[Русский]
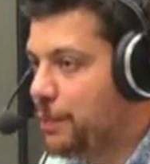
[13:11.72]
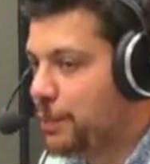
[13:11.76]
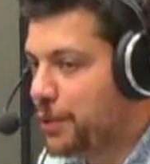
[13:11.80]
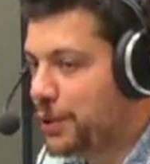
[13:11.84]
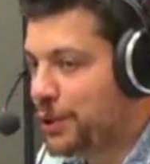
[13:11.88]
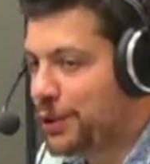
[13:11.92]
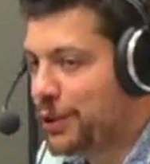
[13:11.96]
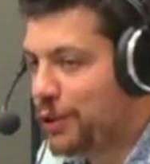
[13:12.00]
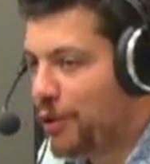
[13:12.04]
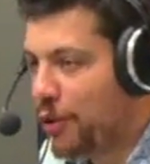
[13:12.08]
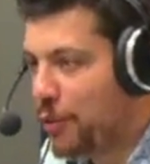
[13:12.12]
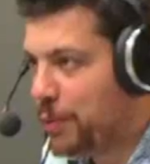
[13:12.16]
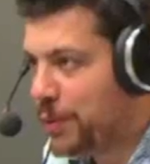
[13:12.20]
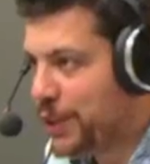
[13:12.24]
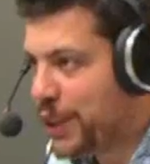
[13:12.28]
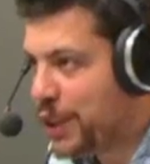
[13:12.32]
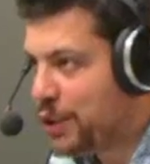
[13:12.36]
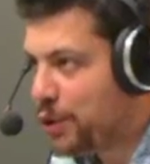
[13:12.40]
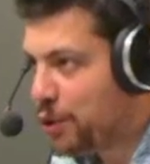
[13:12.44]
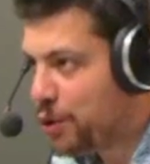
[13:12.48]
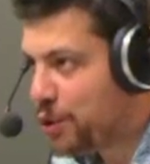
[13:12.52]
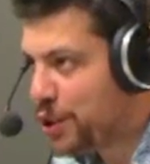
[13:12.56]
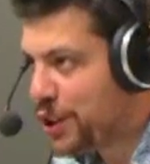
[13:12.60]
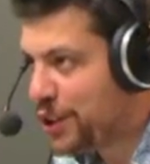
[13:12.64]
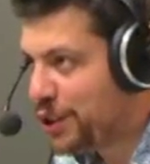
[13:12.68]
слово
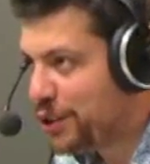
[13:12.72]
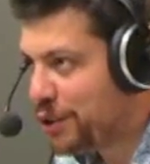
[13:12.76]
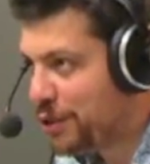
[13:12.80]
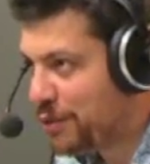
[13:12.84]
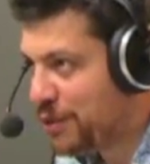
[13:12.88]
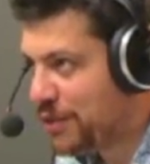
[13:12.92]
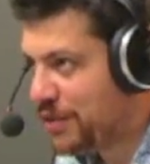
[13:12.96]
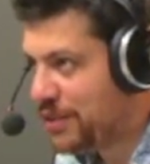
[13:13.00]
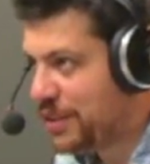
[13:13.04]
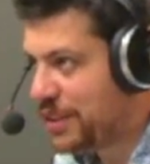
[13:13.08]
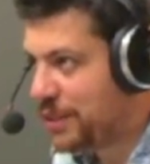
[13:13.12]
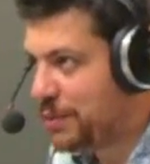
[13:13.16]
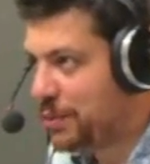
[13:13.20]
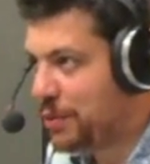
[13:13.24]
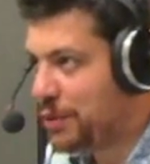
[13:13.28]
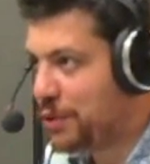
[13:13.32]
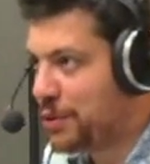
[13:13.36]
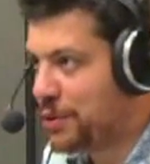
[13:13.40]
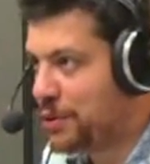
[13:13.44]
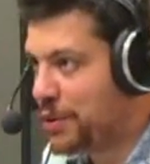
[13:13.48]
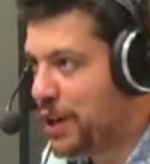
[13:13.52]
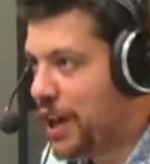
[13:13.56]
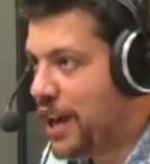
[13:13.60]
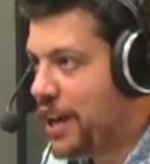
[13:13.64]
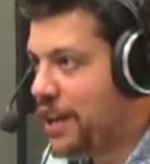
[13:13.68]
платеж, которым я всегда
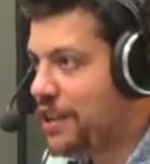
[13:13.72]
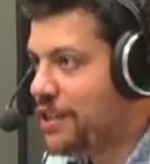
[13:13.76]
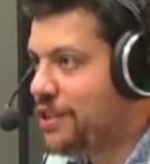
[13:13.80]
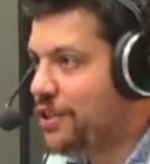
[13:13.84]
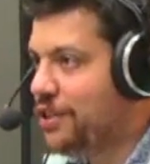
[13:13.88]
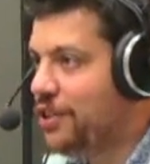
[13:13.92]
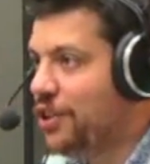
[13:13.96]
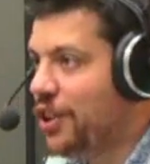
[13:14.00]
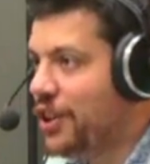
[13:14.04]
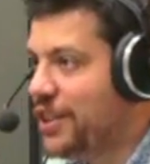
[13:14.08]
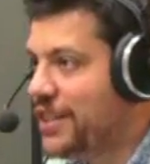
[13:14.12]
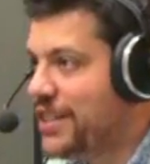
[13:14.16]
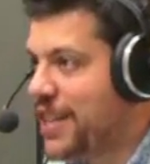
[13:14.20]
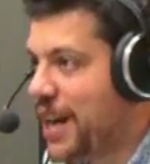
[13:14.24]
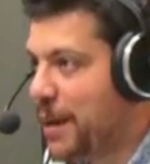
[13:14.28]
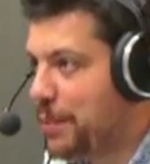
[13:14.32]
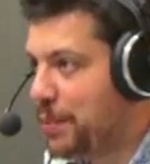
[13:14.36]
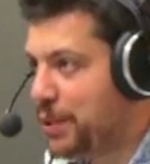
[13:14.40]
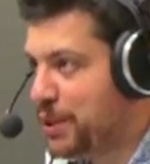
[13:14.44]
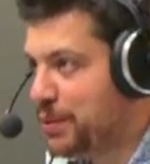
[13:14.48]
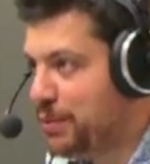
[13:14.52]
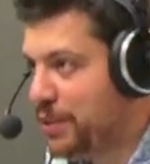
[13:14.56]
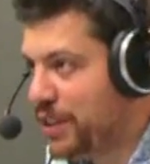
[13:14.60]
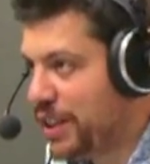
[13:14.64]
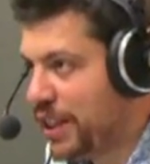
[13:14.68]
пользуюсь, нельзя
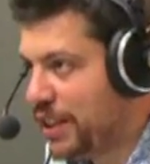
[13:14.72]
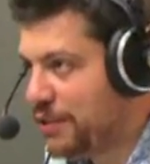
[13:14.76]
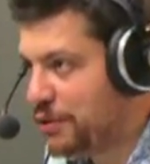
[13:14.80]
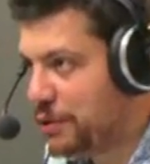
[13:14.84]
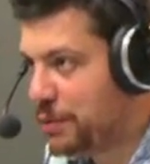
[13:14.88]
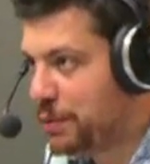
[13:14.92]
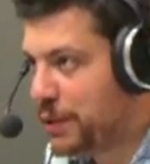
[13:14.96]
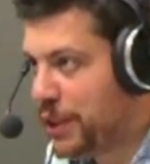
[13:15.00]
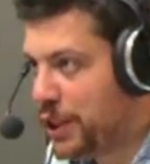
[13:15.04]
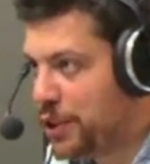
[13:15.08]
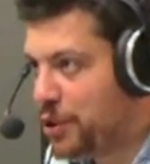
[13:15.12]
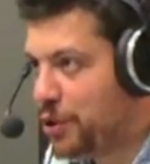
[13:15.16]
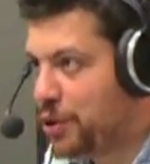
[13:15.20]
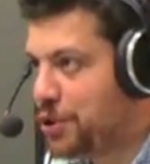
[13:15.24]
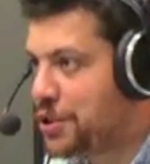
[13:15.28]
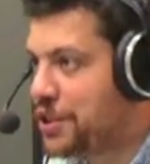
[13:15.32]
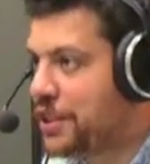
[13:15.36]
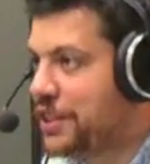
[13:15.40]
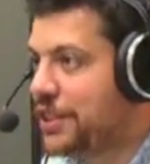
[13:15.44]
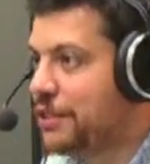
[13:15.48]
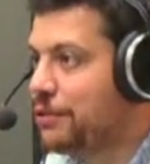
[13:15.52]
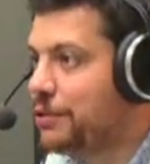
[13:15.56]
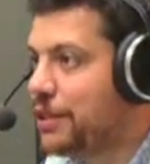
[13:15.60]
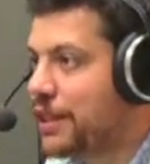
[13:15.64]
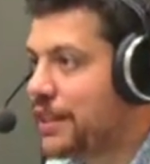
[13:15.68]
применять. Вот платеж
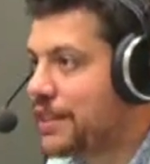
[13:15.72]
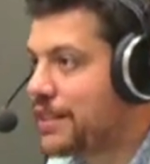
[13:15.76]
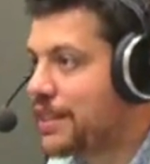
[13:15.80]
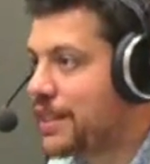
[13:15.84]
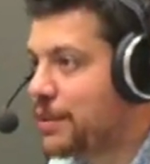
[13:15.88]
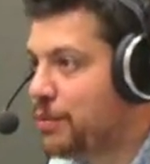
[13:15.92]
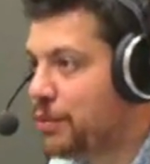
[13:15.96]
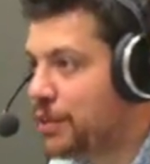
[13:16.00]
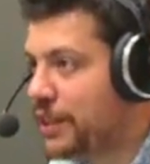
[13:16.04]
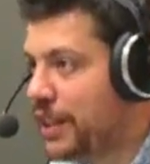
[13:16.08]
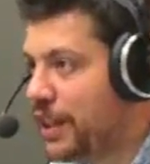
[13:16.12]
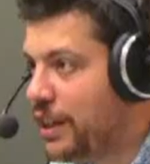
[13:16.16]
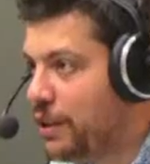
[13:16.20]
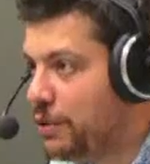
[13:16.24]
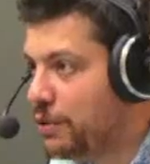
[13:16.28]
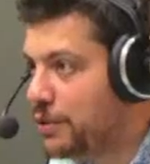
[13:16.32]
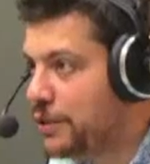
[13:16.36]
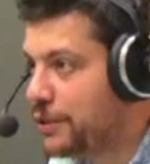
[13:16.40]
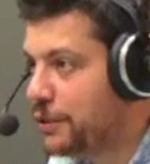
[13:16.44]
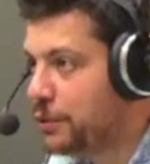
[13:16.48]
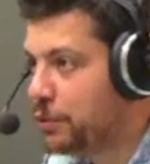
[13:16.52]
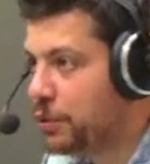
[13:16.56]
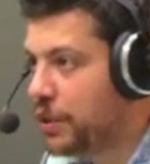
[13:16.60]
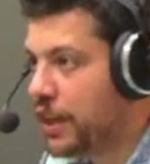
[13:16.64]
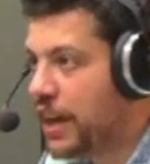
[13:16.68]
это у них за коммунальные
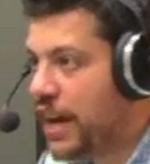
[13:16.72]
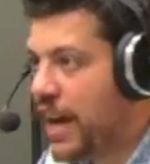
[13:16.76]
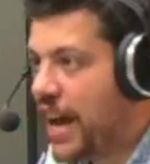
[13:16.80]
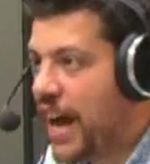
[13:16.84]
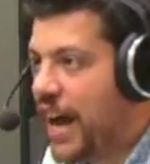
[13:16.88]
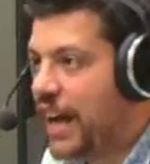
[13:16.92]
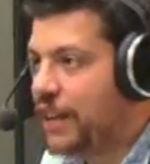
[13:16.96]
услуги.